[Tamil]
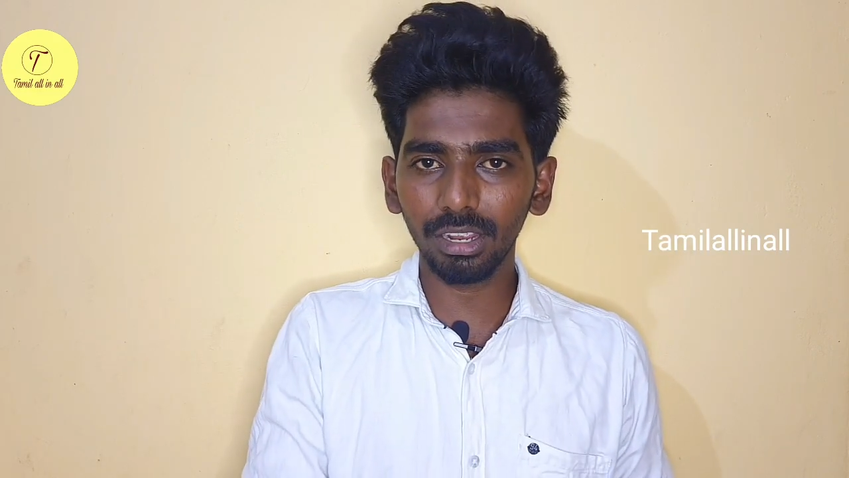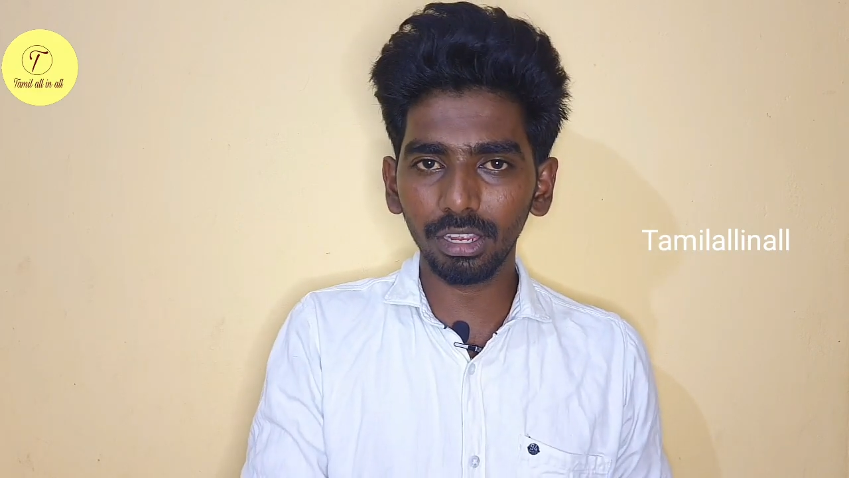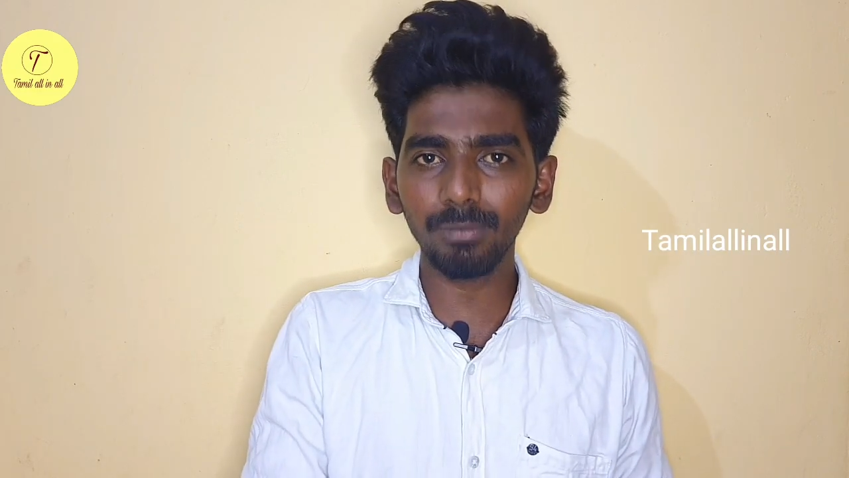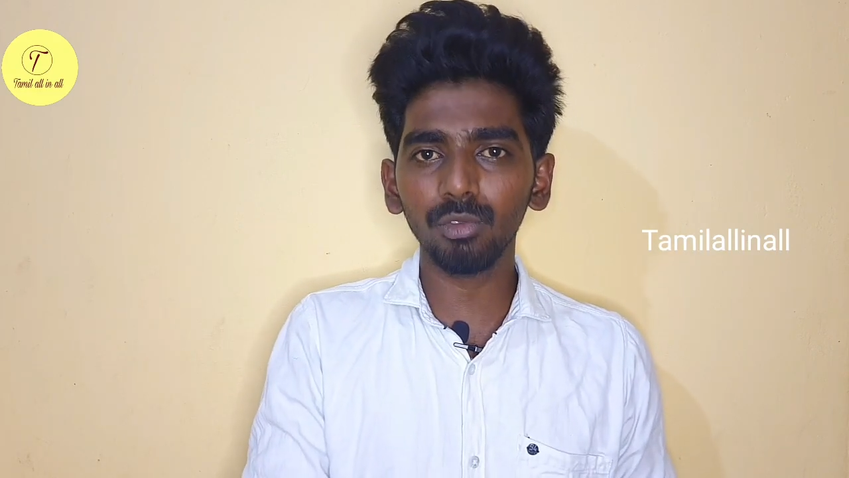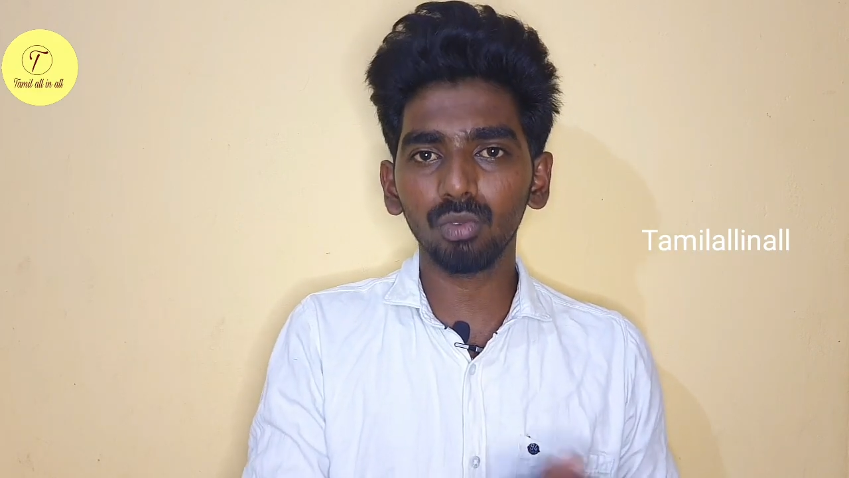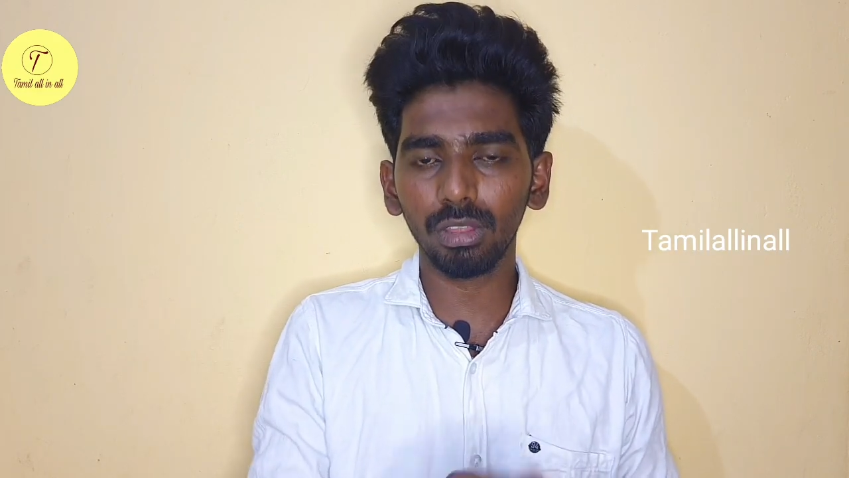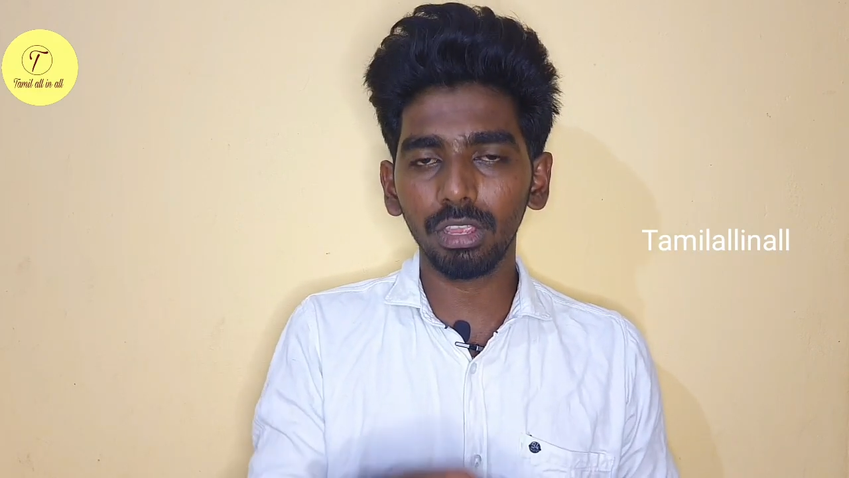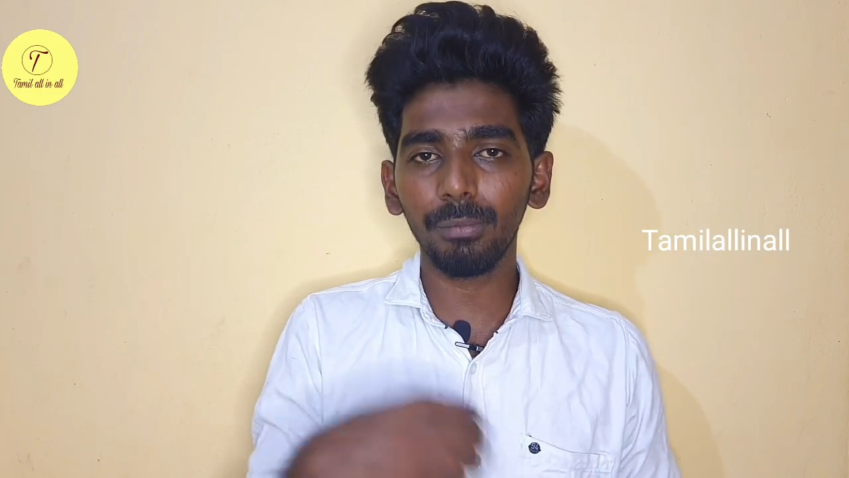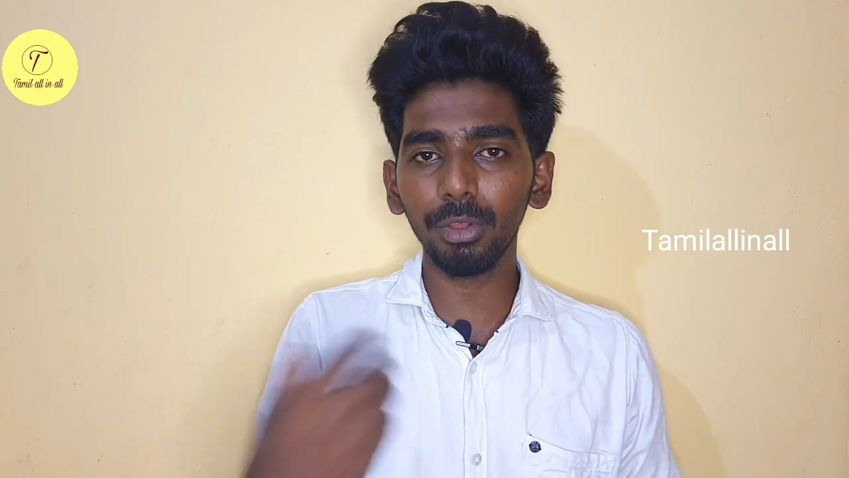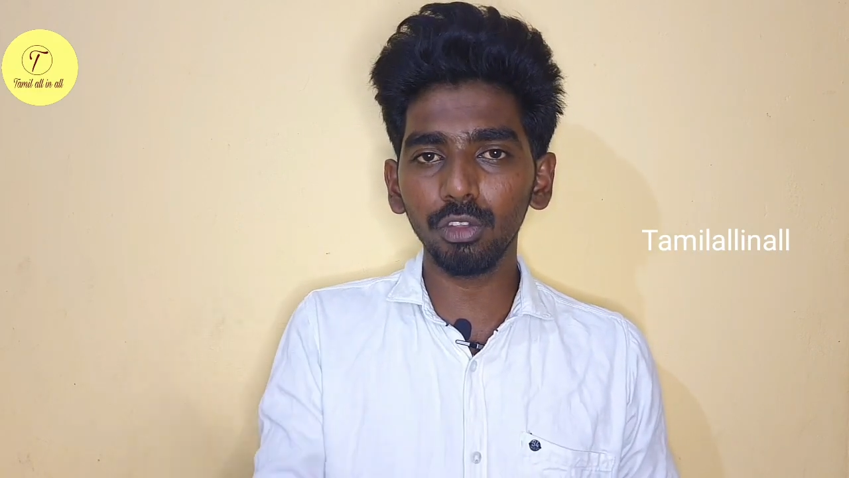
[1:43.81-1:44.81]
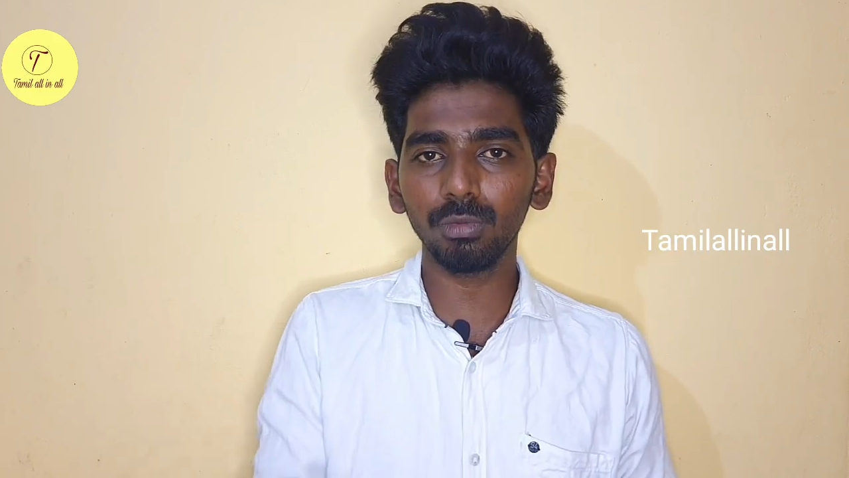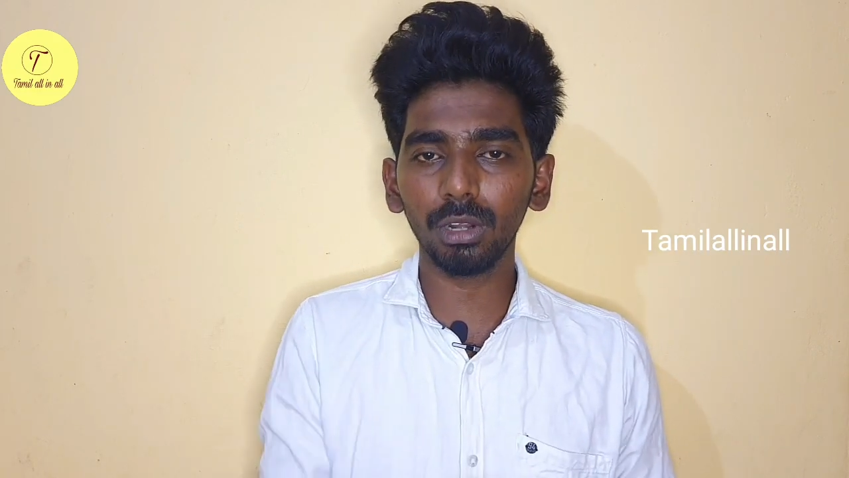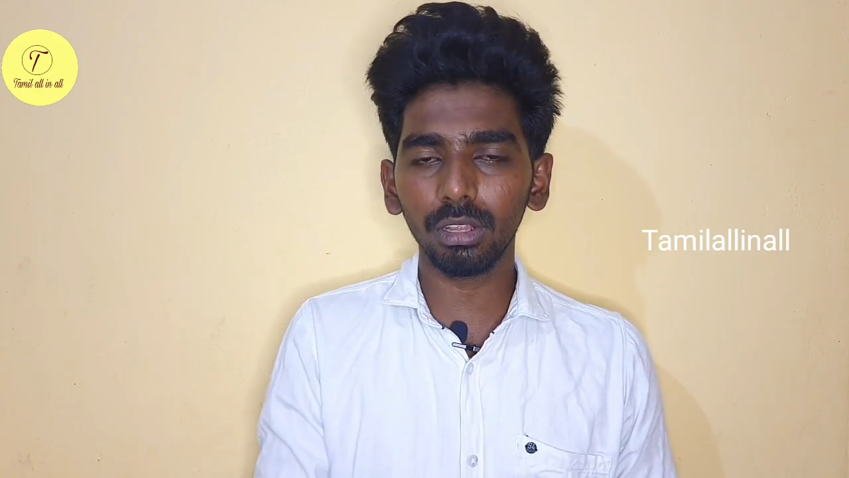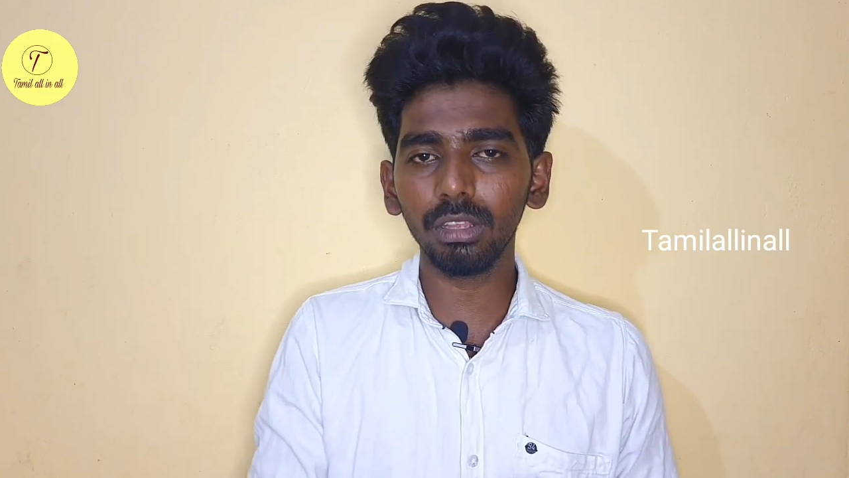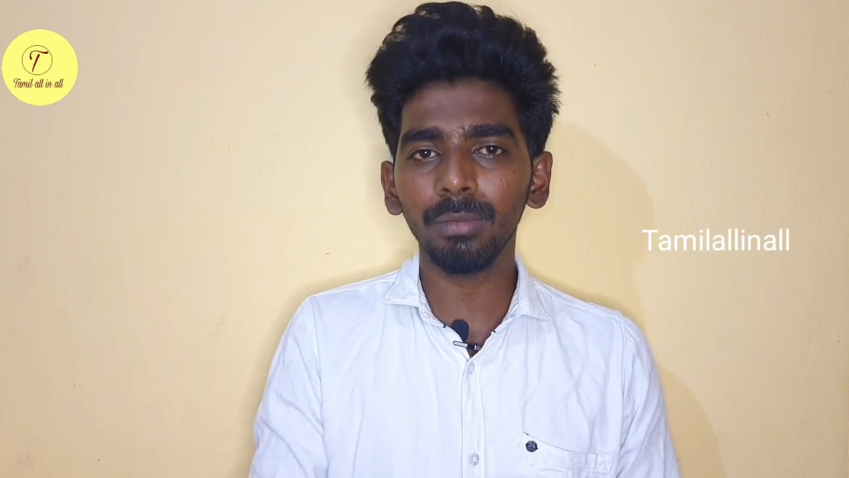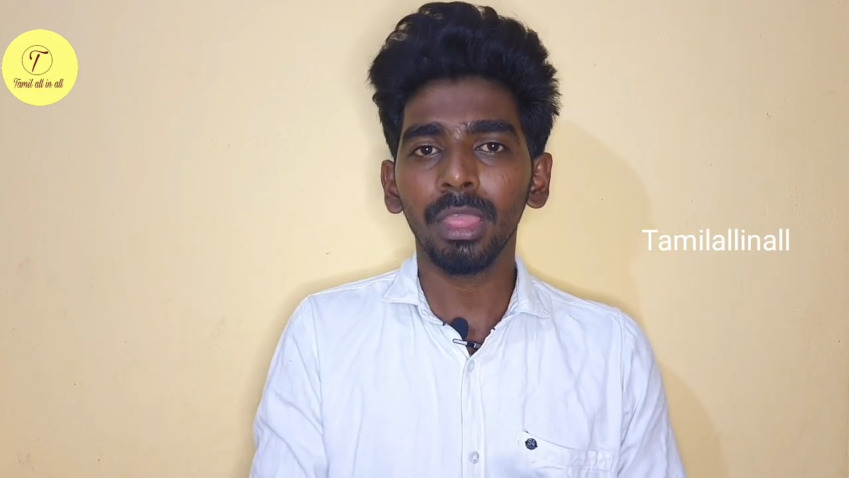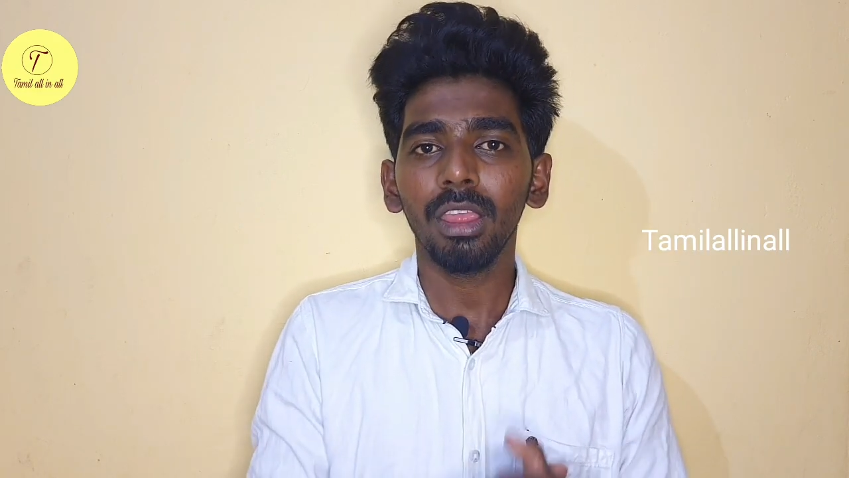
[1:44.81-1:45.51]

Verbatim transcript: இருக்குது ஸோ அதை எப்படி யூஸ் பண்ணுறது